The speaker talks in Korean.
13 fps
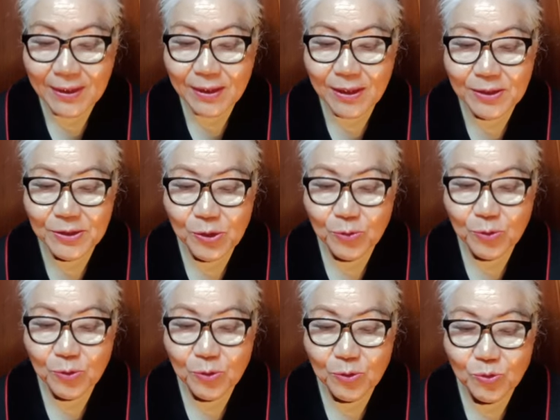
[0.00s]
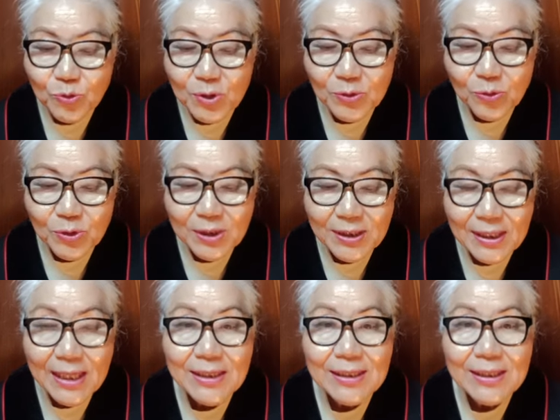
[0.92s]
거기서도 주의 손이
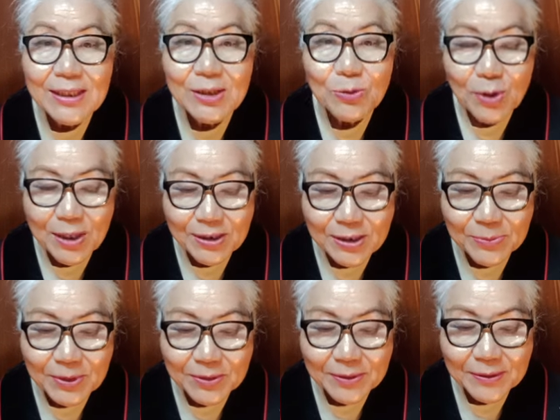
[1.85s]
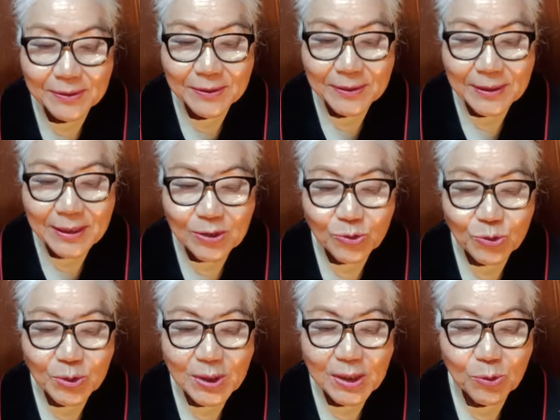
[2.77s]
나를 인도하시며
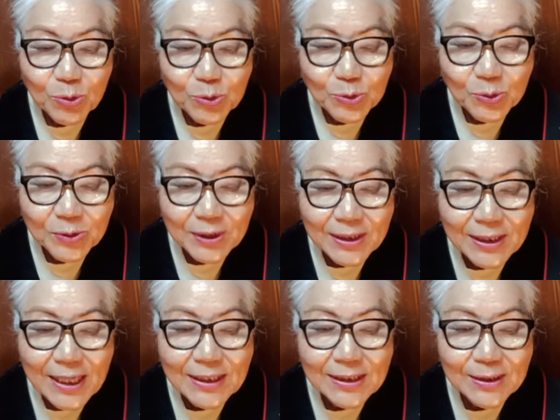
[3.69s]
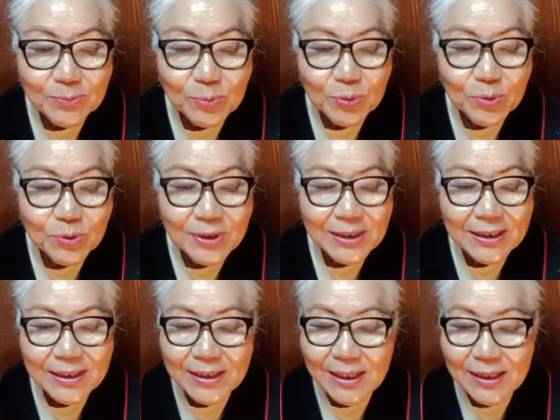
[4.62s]
주의 오른손이 나를
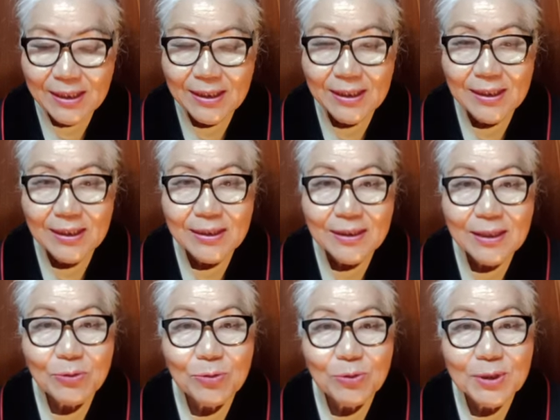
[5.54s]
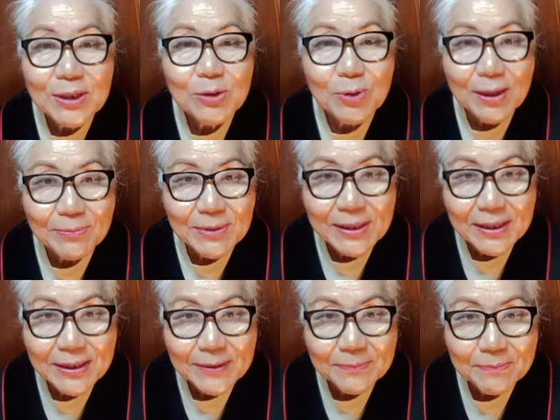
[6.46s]
붙드시리라 라고
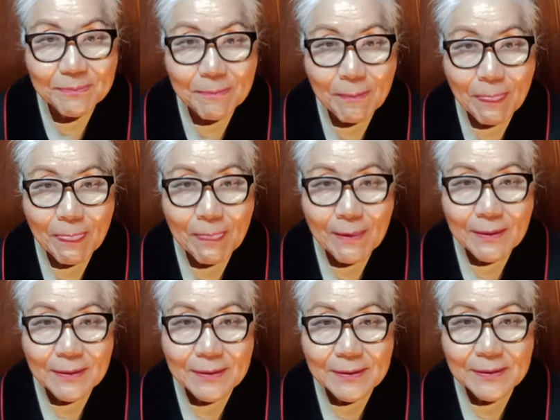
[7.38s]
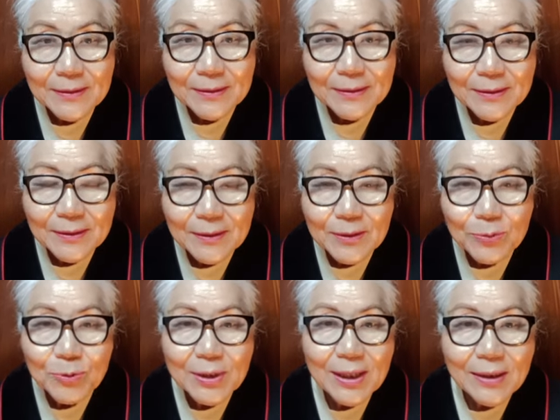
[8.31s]
기록합니다. 아,
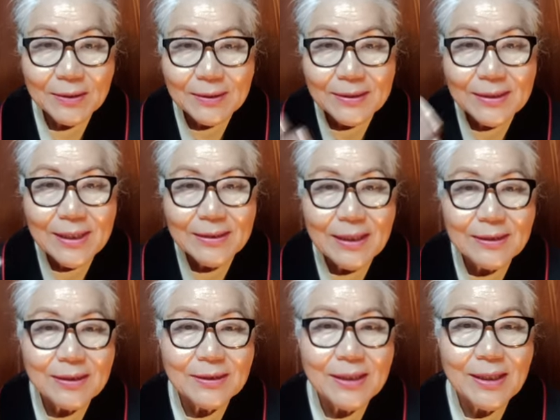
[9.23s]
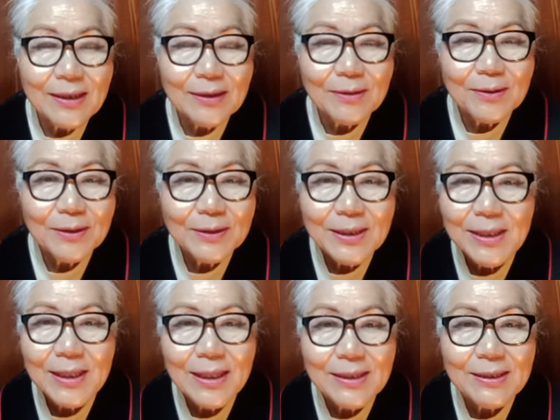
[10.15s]
우리가 세상 끝에
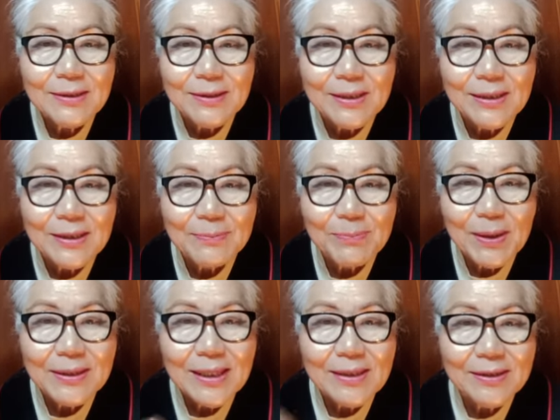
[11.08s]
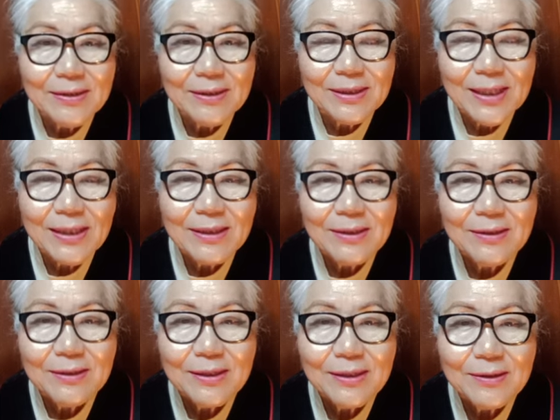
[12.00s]
어디에 가 있든지 바다이든지
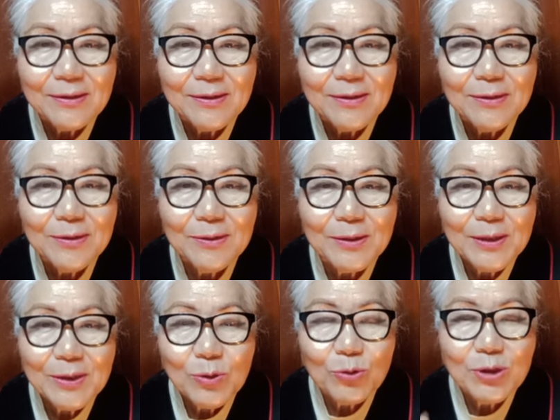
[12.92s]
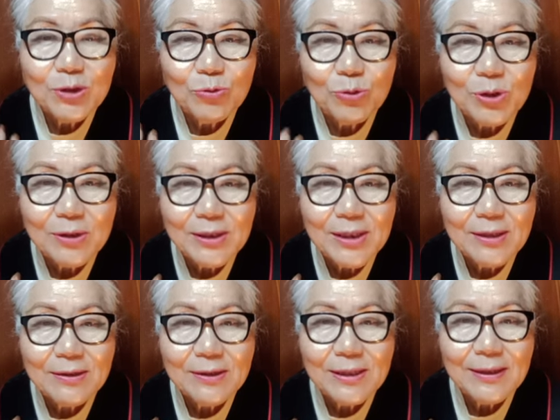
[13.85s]
산이든지 어느 도시 구석지에
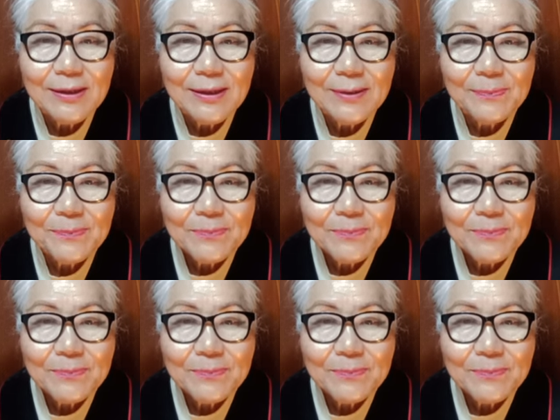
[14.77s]
있든지 간에